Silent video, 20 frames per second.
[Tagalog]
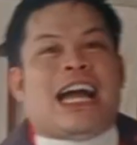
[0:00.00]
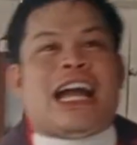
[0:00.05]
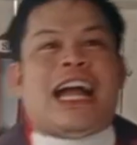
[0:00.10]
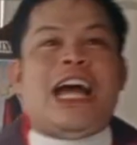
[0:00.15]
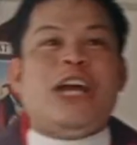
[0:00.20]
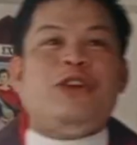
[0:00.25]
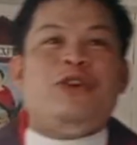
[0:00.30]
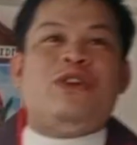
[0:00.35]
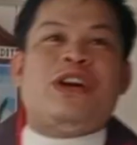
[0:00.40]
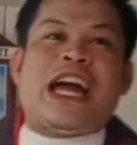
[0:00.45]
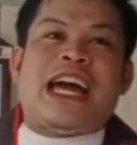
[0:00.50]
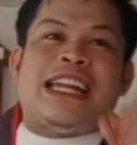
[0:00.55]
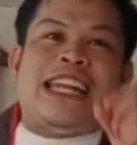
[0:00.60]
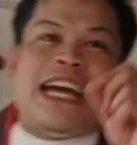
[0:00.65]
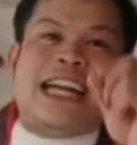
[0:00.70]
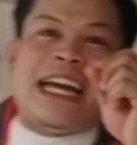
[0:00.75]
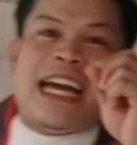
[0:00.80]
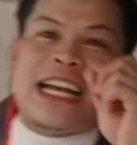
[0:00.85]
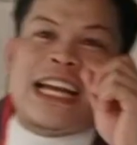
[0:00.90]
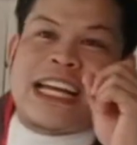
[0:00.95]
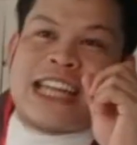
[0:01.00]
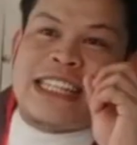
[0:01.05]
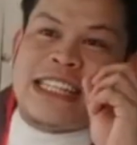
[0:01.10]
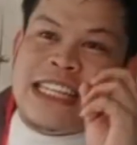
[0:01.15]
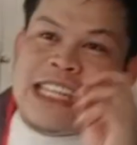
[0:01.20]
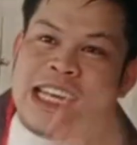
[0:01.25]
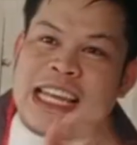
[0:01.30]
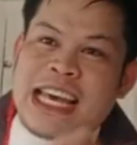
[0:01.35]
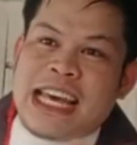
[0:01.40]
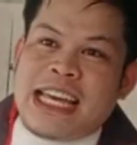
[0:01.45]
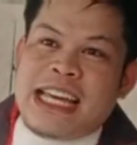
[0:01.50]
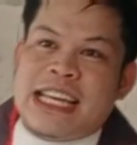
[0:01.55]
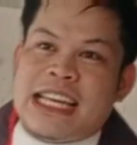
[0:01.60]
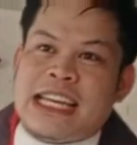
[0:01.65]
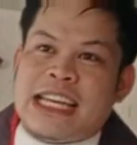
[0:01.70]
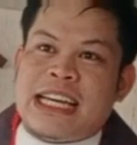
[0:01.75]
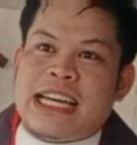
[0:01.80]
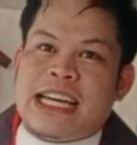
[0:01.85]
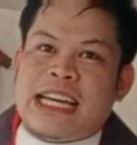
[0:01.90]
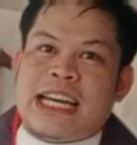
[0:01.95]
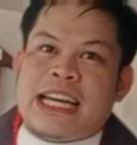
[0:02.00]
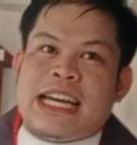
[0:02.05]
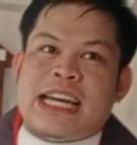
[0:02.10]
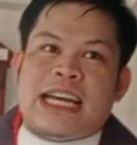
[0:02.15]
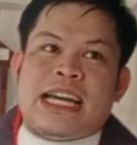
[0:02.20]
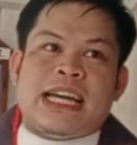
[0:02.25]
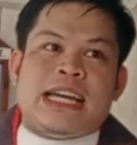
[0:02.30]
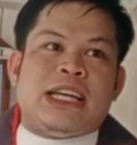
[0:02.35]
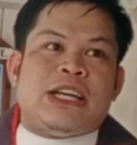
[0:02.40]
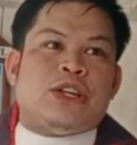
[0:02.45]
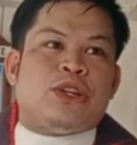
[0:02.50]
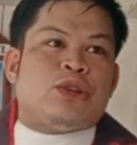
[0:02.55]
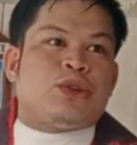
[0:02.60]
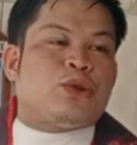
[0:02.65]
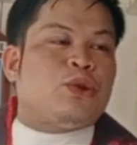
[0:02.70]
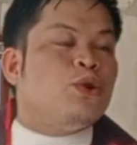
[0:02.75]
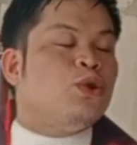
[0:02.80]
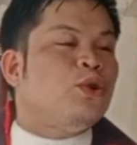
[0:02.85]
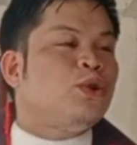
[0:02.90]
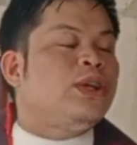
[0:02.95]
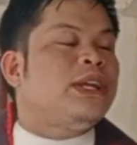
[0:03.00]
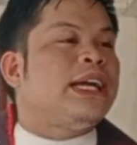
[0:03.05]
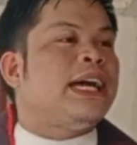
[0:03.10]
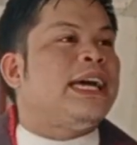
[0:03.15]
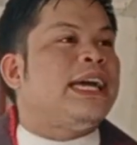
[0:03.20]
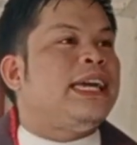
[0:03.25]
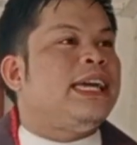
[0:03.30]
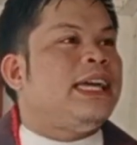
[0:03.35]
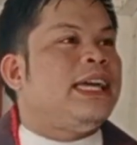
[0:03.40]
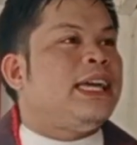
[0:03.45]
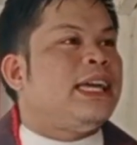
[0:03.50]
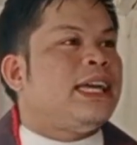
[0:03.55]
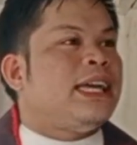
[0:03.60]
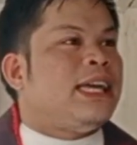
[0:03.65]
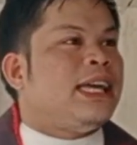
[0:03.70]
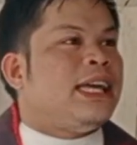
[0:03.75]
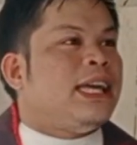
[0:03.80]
nganong nga daghang kandila tungod kay